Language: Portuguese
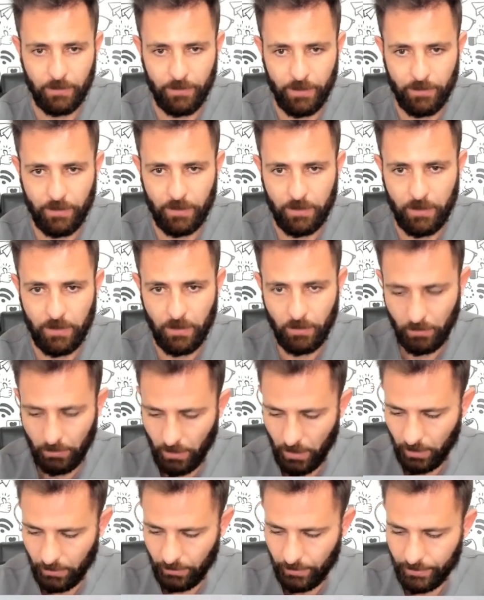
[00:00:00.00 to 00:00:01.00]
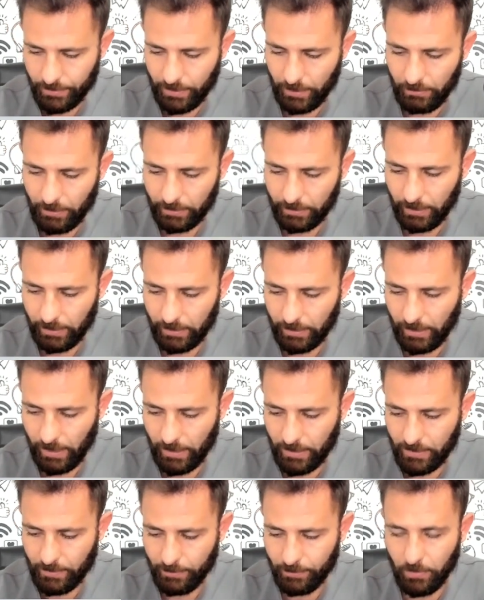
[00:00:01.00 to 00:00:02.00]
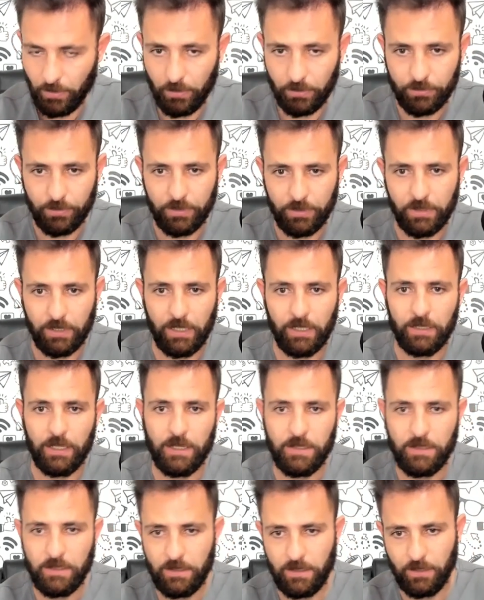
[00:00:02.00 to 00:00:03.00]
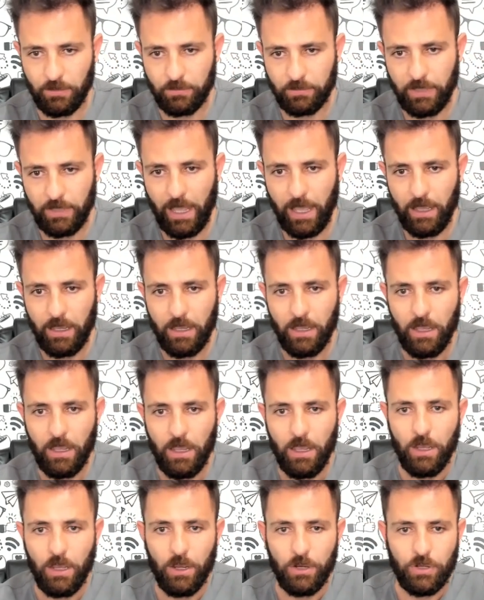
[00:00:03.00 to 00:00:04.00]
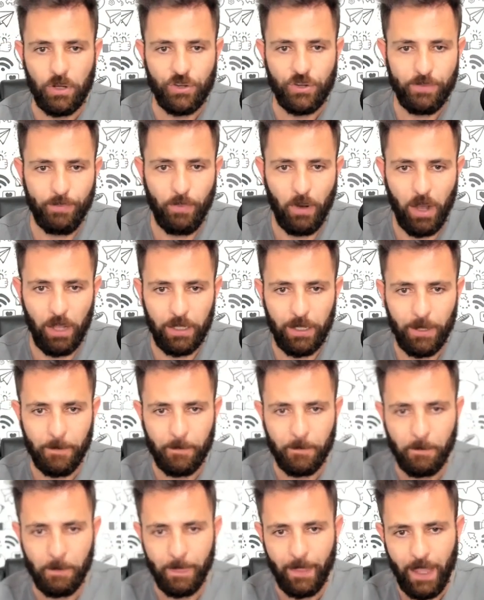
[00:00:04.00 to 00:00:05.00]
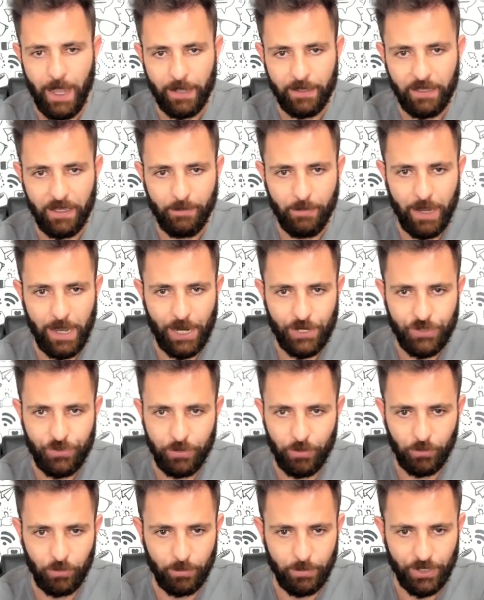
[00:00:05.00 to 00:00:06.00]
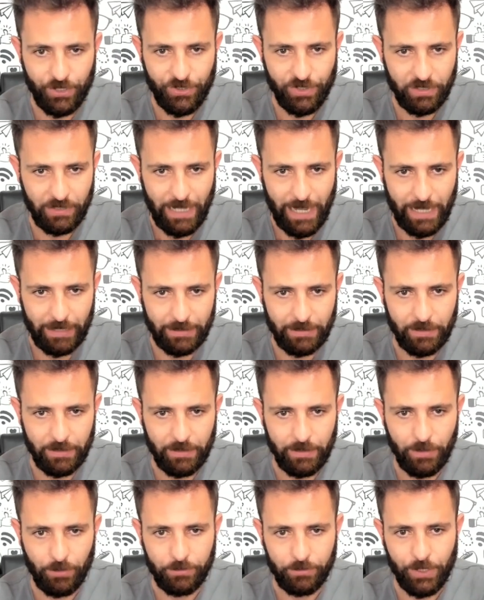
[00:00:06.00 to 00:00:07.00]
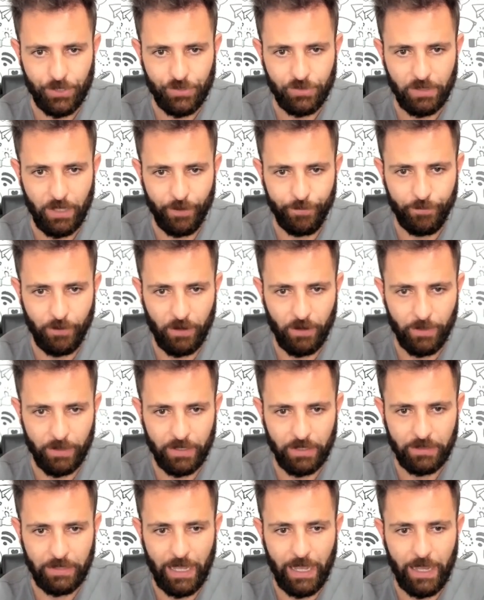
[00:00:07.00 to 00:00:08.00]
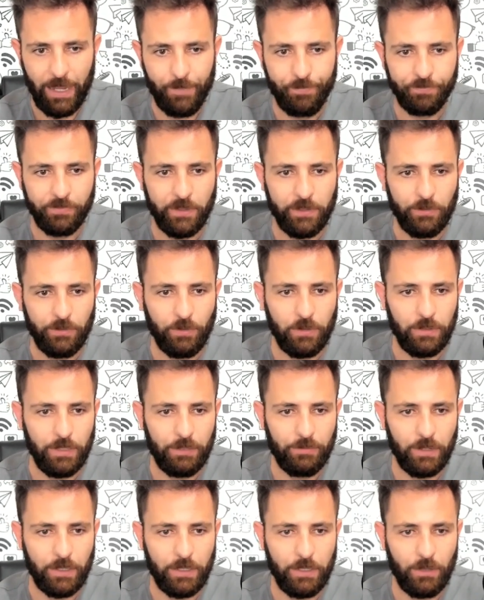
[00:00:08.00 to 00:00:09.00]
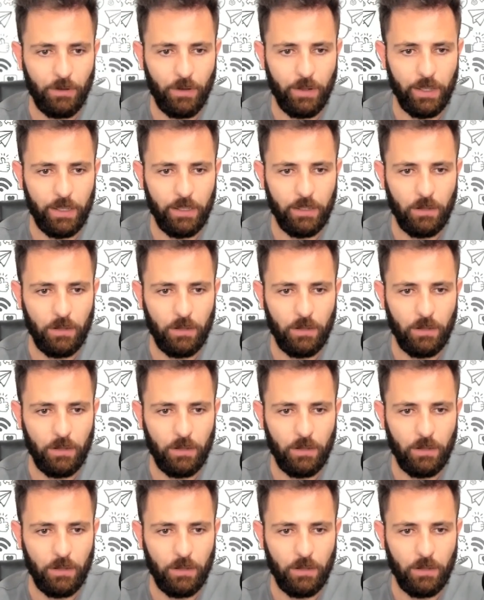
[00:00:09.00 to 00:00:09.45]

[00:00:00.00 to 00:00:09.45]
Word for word: Venho aqui, coloco 53.35, tá? Show de bola. Aqui embaixo eu não mexo em nada, eu deixo da forma que tá e eu clico aqui, ó, em